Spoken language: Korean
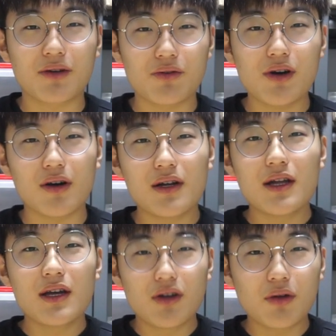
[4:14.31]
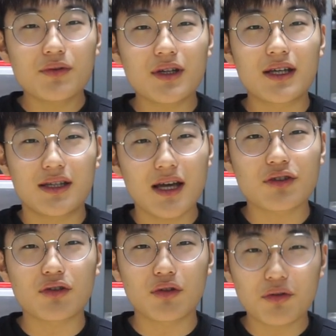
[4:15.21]
있고요. 여러분들이
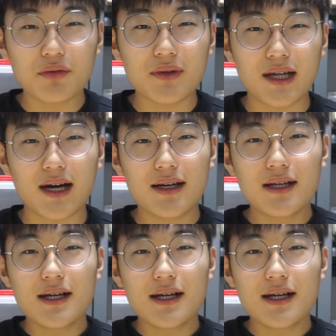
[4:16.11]
기대하셔서 좋습니다.